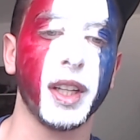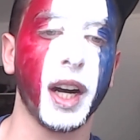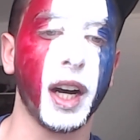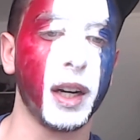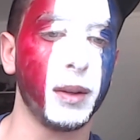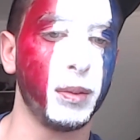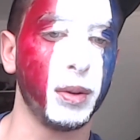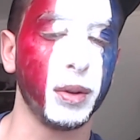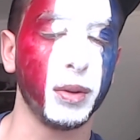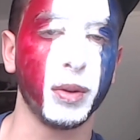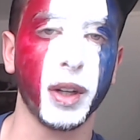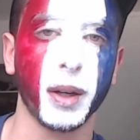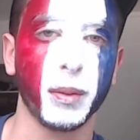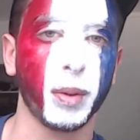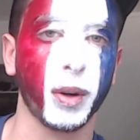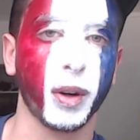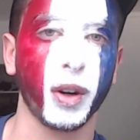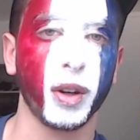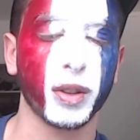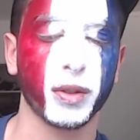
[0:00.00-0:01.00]
Abo ou
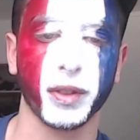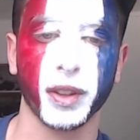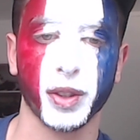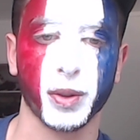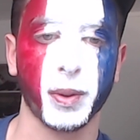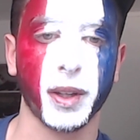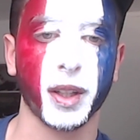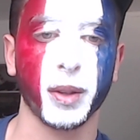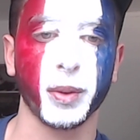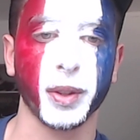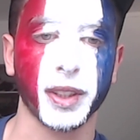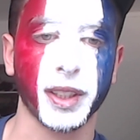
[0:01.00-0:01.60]
Abrock, enfin je sais pas comment il